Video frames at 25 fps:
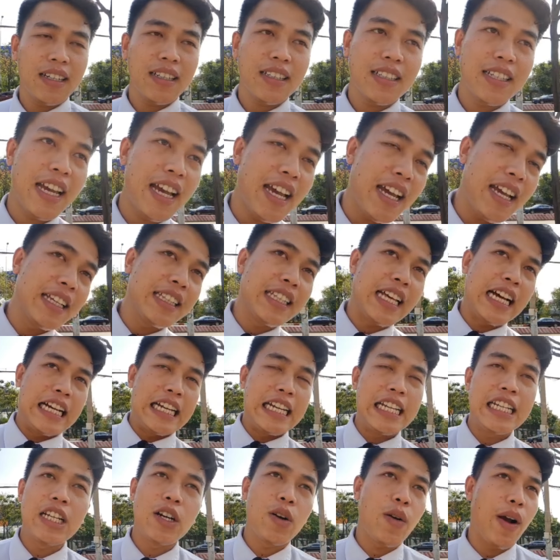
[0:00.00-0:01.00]
Xe hiện tại
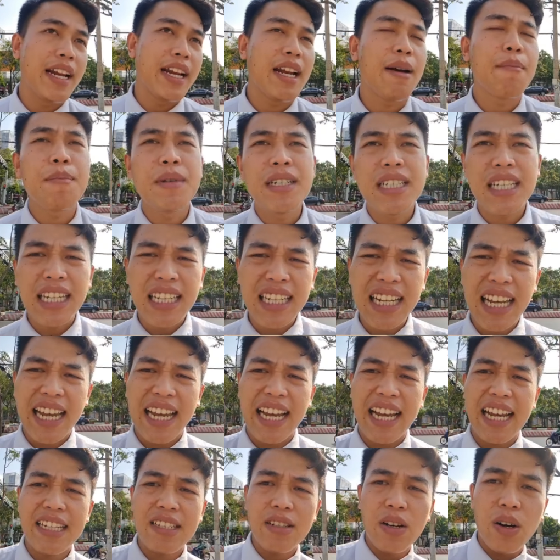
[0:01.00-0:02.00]
đi được khoảng 59.000
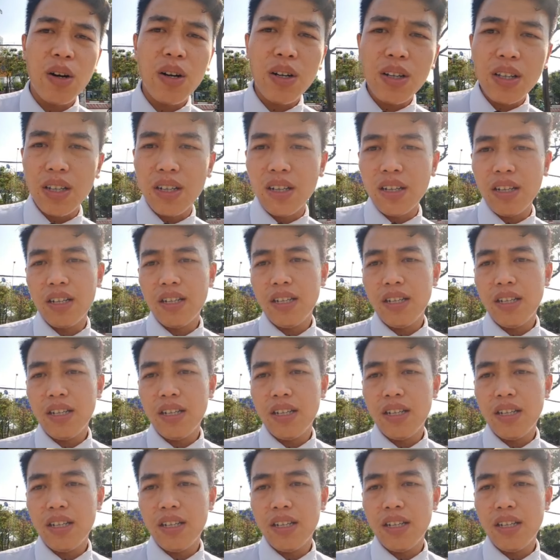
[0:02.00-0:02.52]
cây số thôi.